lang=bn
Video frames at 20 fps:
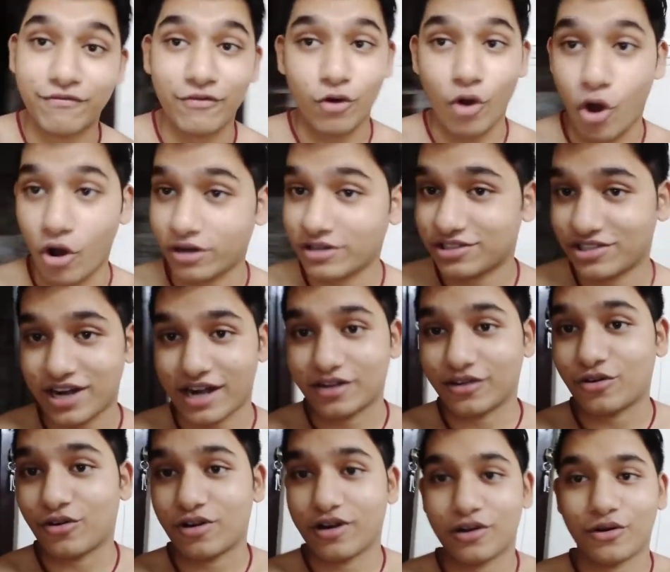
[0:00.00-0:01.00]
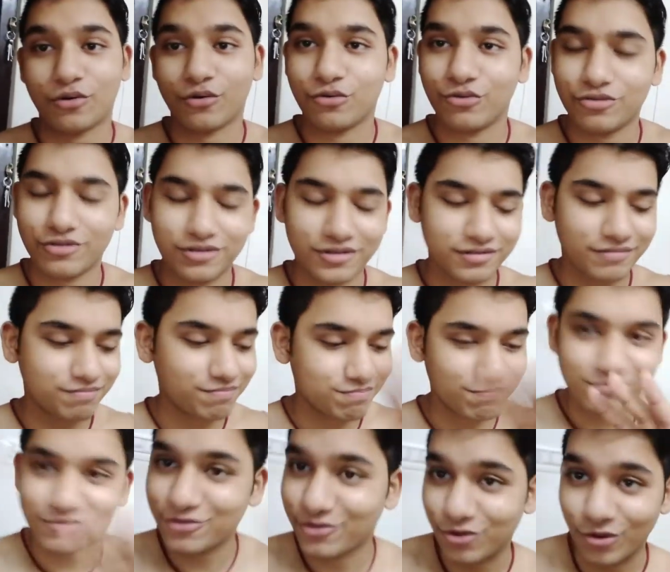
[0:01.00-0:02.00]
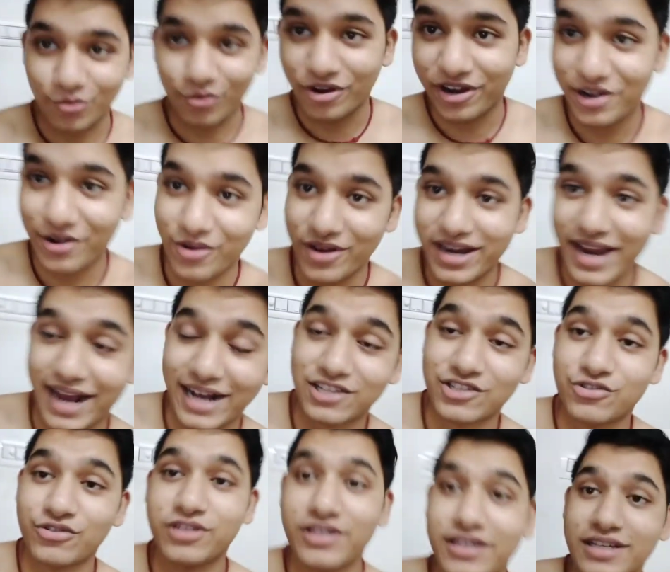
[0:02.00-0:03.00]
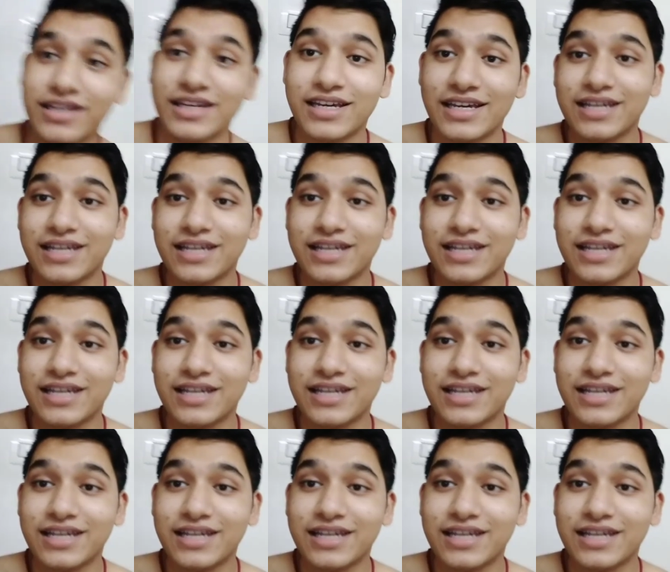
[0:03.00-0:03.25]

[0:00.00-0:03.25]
ব্লগ স্টার্ট করার কোনো সময় নয় অ্যাকচুয়ালি